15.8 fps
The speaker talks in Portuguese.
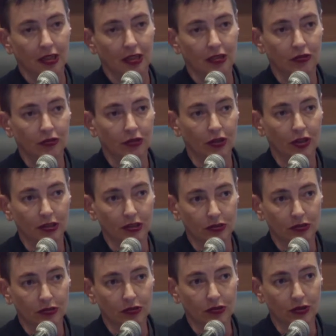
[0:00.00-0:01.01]

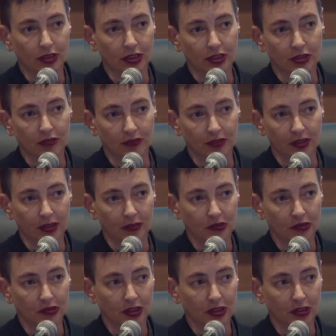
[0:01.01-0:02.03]
Nós ontem
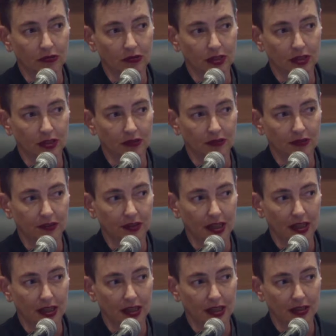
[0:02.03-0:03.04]
tivemos,
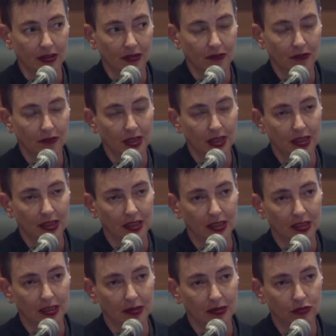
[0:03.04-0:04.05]
inclusive, é,
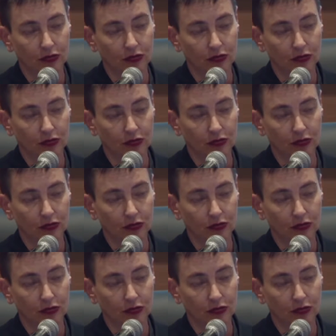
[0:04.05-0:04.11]
uma,